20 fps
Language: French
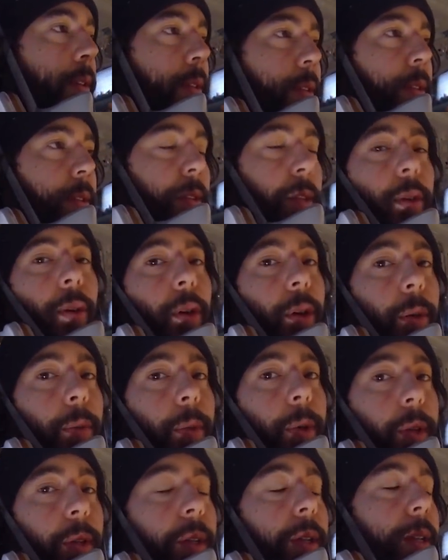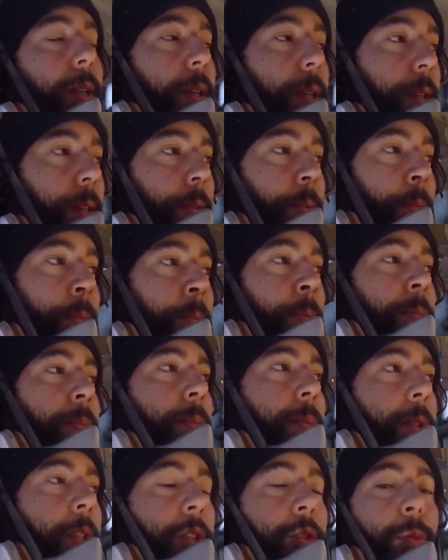C'est horrible.
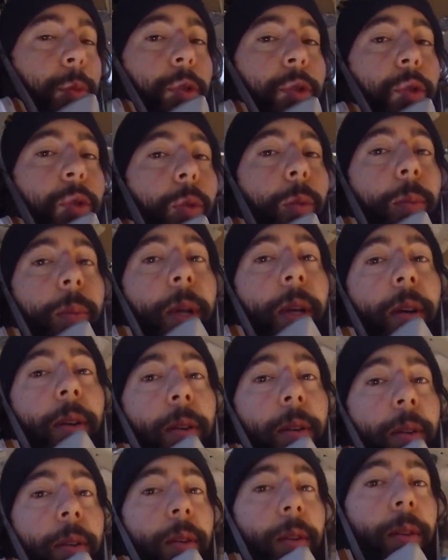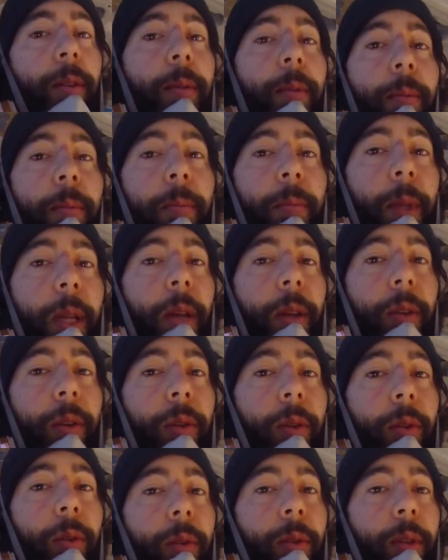Je pense qu'on perd 1000 euh,
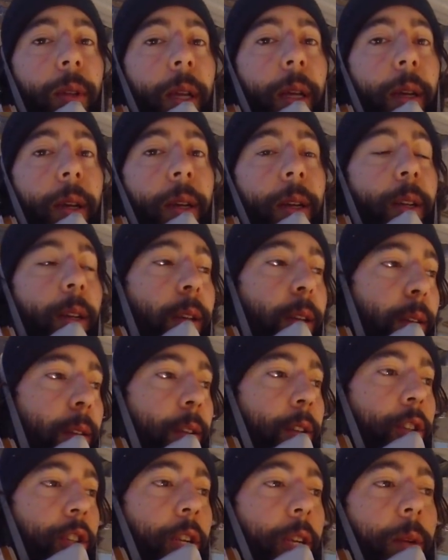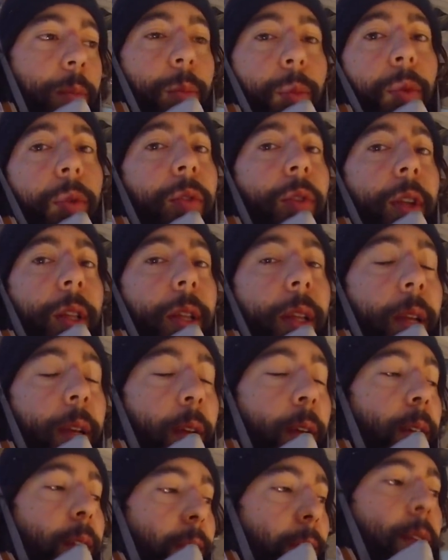neurones à chaque bouffée d'air.
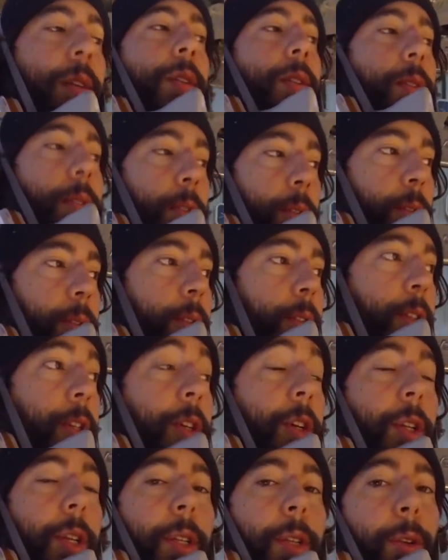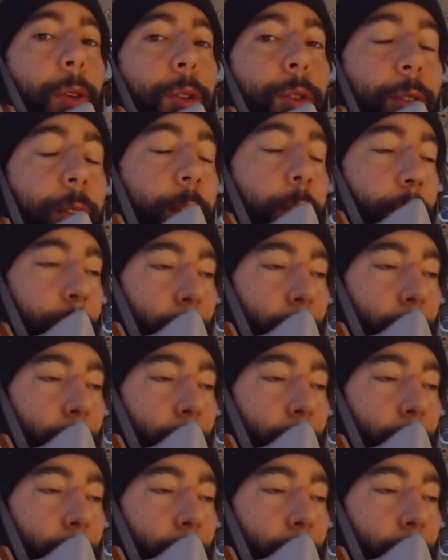Une connerie dans le genre.